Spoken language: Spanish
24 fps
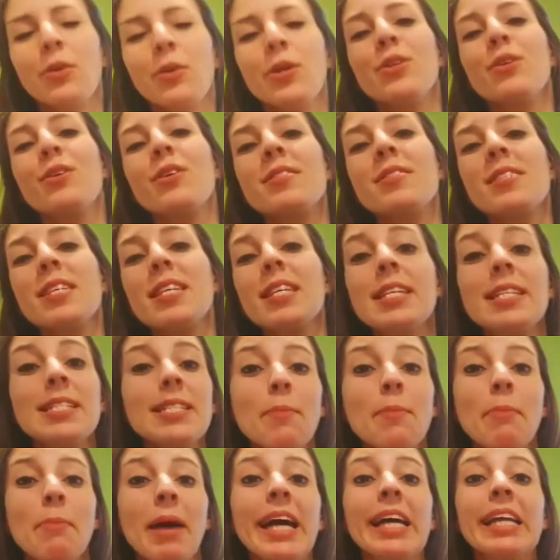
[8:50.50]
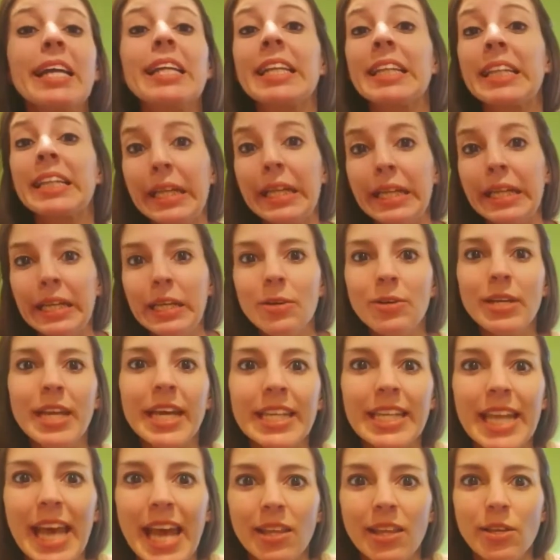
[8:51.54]
Cuando decidís apagar la tele o
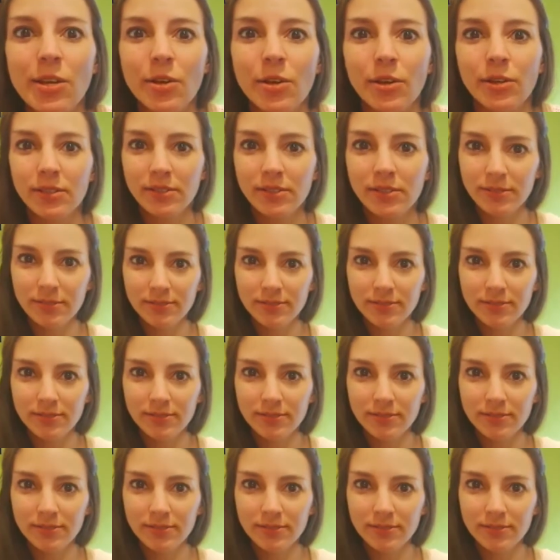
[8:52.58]
la radio.